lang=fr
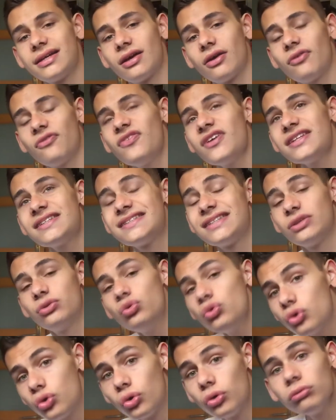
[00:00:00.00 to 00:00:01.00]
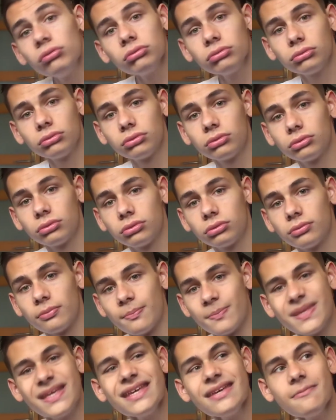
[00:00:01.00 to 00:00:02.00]
En fait, c'est tout con,
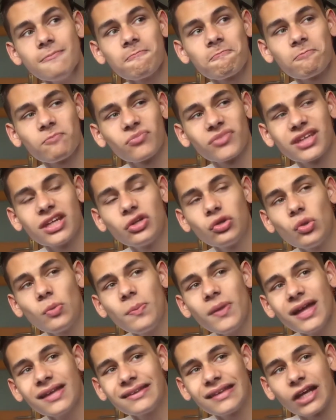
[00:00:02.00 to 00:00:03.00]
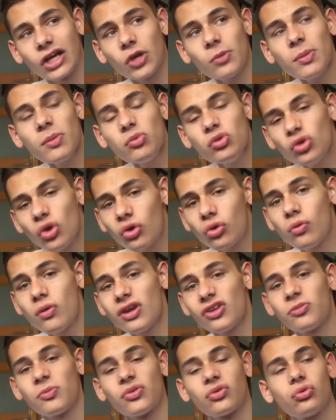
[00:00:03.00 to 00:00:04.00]
mais quelque part, t'as quand même une
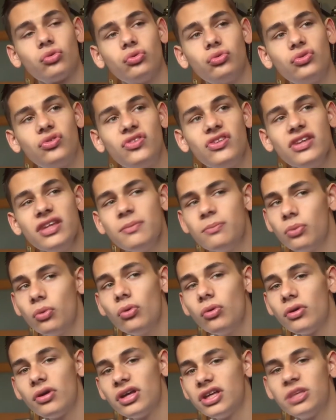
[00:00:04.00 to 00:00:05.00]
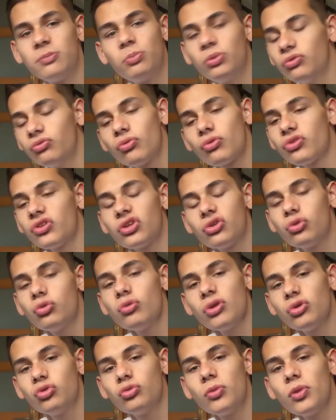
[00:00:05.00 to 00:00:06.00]
angoisse parce que tu te dis, bon, peut te foncer
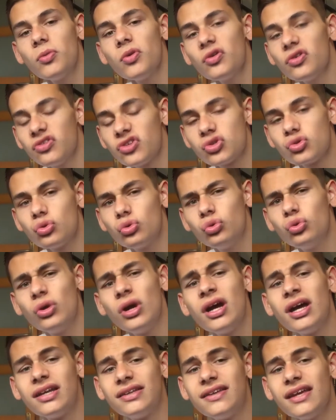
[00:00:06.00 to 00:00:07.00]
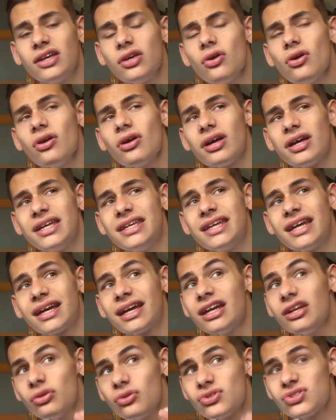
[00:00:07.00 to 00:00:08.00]
dessus à tout moment et c'est chelou. D'ailleurs, il y a
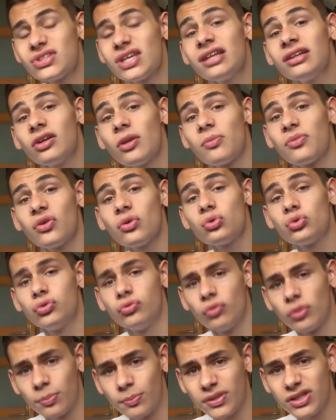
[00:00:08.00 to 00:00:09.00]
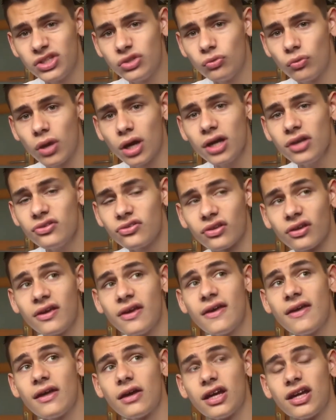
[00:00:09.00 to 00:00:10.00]
quelques scènes comme ça où tu vois Pennywise
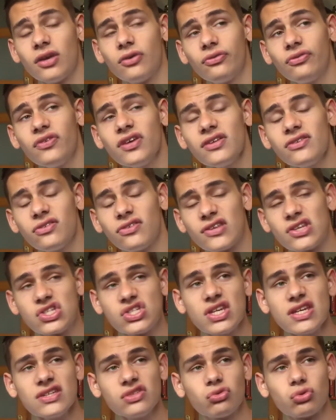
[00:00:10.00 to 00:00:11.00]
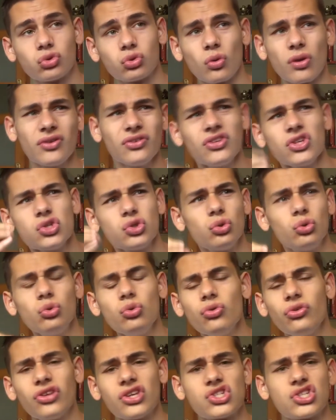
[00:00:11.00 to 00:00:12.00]
et en fait, ses gestes sont assez
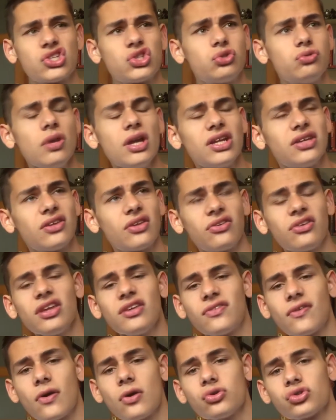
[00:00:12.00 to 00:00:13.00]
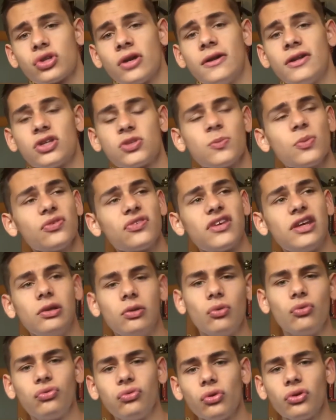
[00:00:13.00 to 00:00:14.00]
chelous, sa gestuelle est assez étrange. Je pense
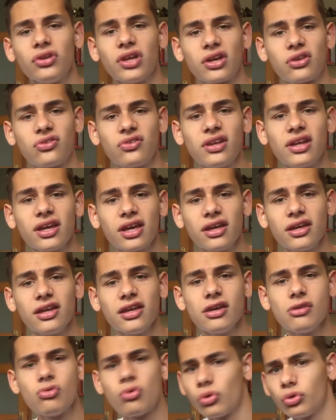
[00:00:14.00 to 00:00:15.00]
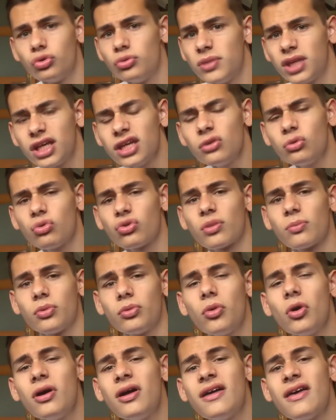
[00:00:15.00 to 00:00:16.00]
qu'ils le font en accéléré ou en numérique tout
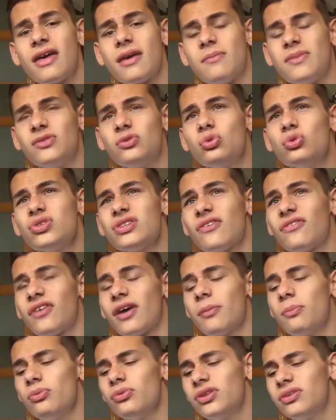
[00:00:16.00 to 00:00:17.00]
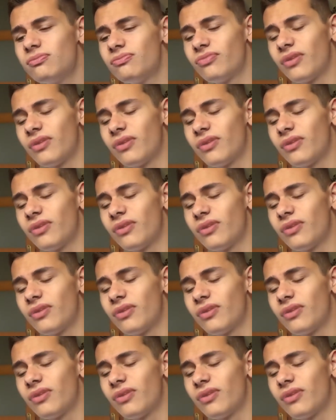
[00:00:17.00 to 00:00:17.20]
simplement. Mais du coup, ça fait un peu de...